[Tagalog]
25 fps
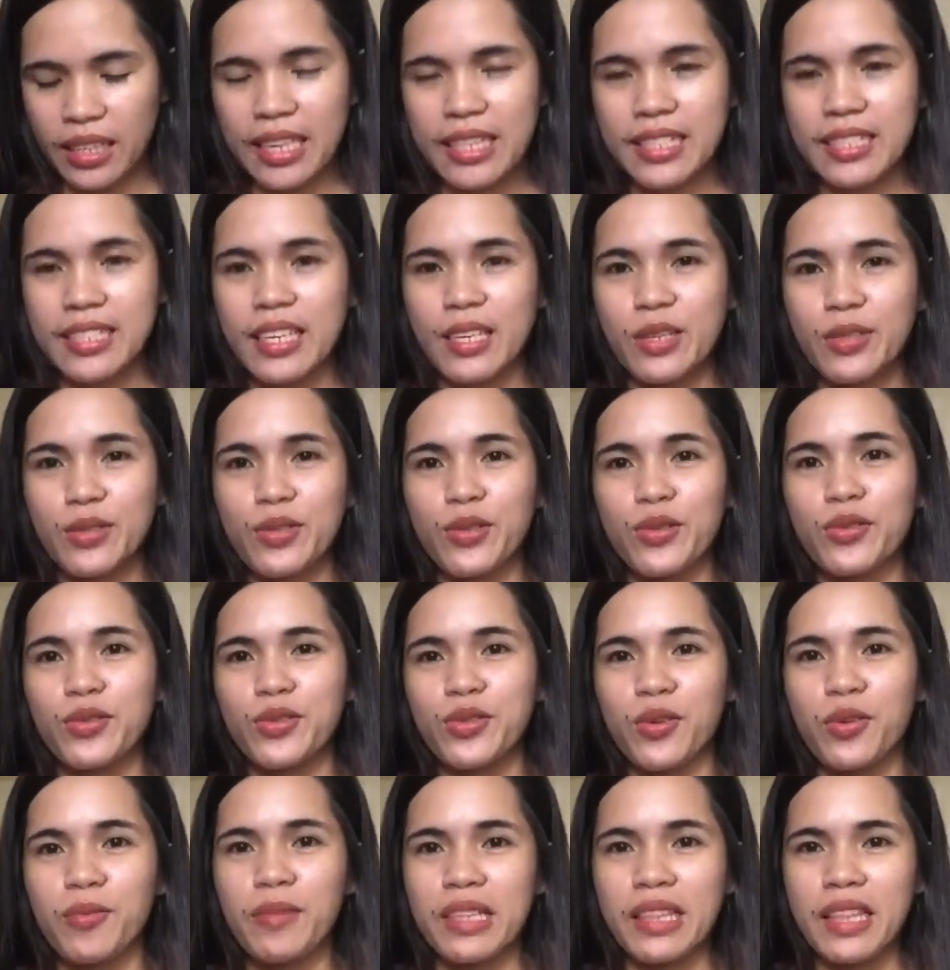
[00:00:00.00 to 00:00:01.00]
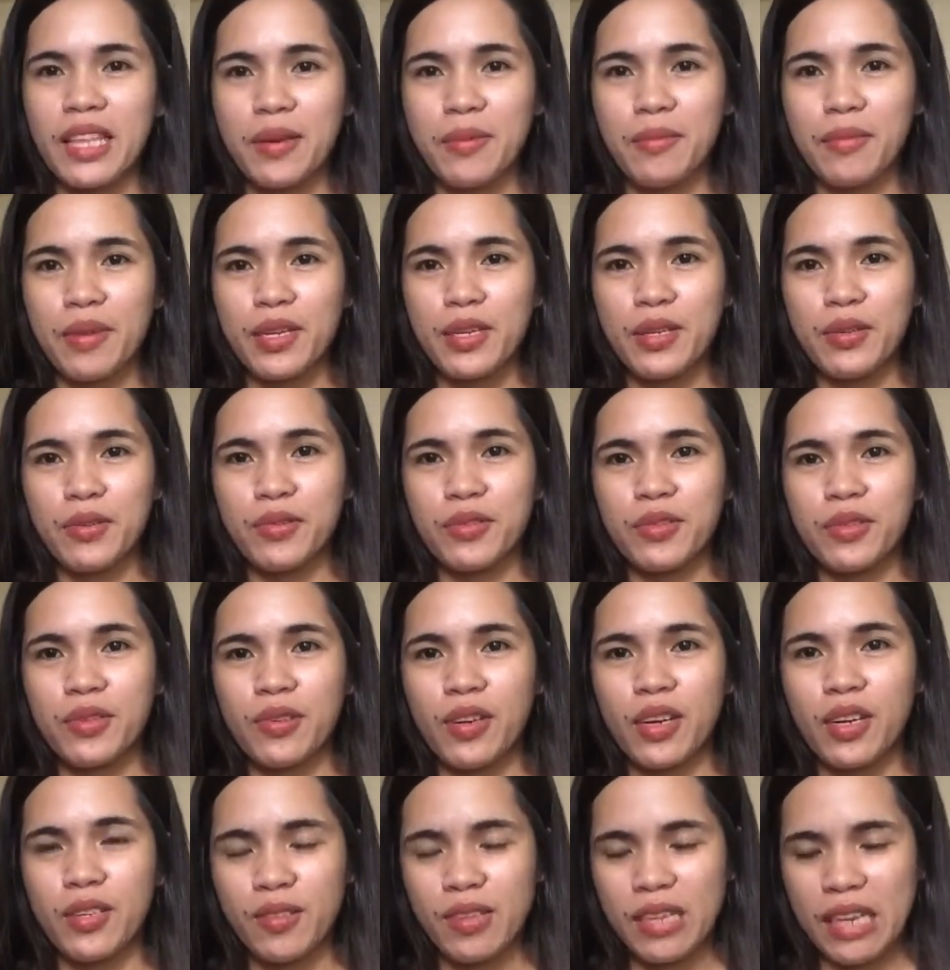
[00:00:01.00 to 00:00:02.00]
Kasi gustong gusto ko matikman yun
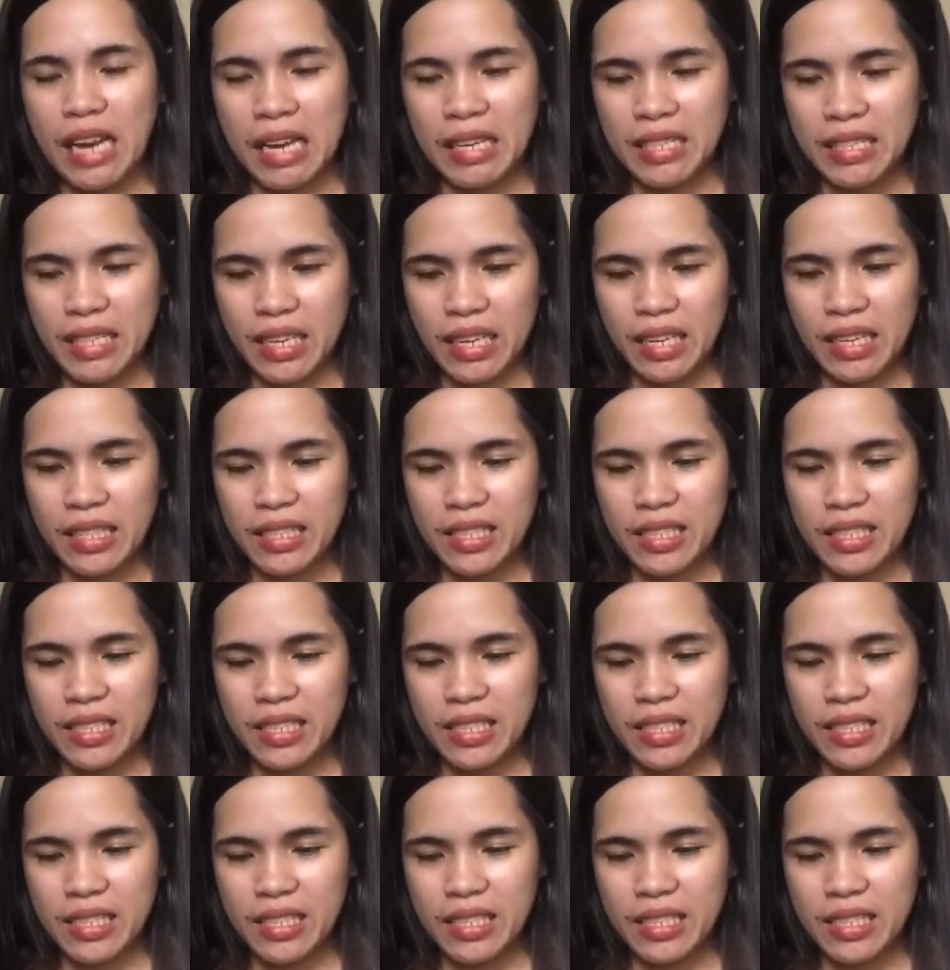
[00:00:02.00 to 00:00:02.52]
kung anong lasa.